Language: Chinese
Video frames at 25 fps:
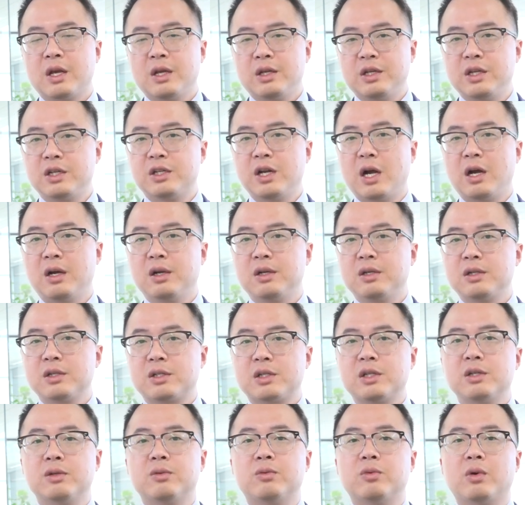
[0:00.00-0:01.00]
以上
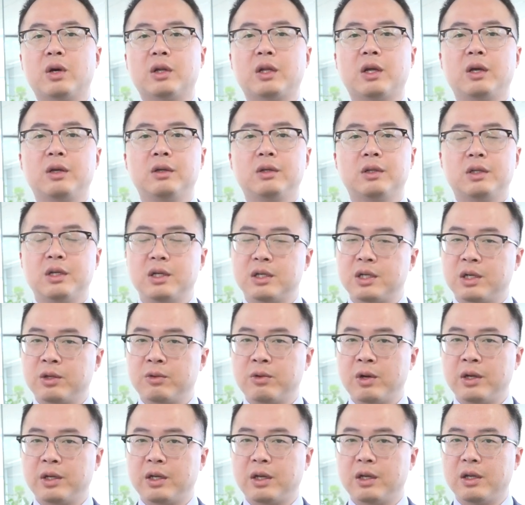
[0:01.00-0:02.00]
是我的个人
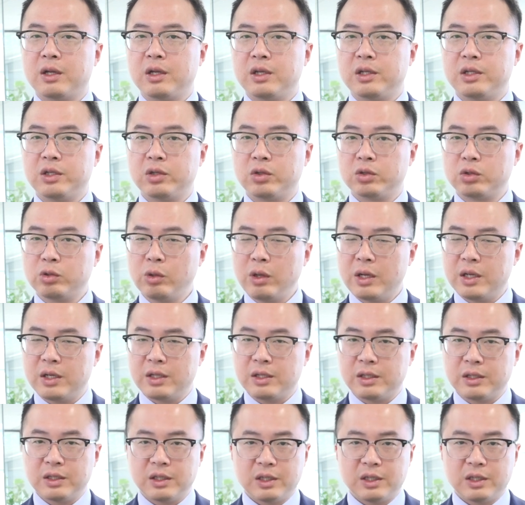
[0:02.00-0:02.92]
观点，有对，